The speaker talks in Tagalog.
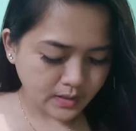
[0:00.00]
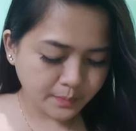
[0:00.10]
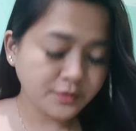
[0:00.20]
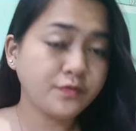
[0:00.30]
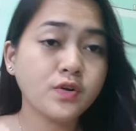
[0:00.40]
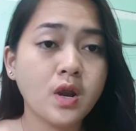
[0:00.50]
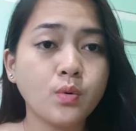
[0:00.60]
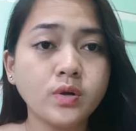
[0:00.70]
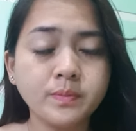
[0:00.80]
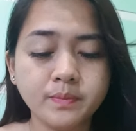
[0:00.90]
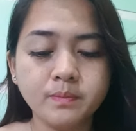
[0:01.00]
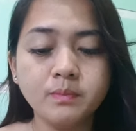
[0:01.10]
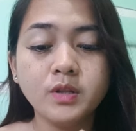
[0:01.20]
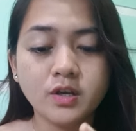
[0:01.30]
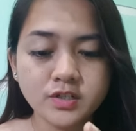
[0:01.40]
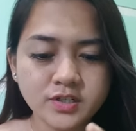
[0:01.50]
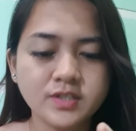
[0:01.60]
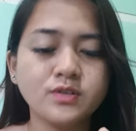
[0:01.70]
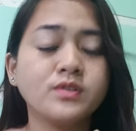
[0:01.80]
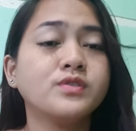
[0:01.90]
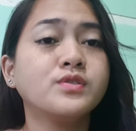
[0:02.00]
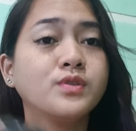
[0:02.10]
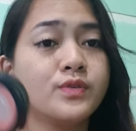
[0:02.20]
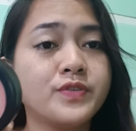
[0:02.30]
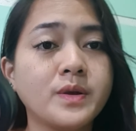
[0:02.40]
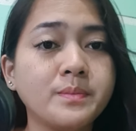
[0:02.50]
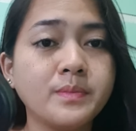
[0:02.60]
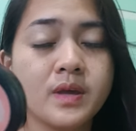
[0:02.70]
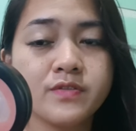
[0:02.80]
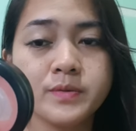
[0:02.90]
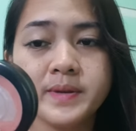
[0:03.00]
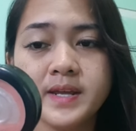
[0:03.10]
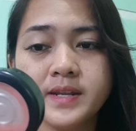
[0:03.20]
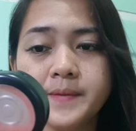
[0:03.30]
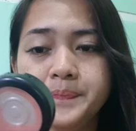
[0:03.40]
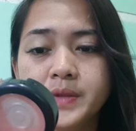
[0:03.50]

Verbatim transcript: tapos for our blush, it's also from Ever Belena.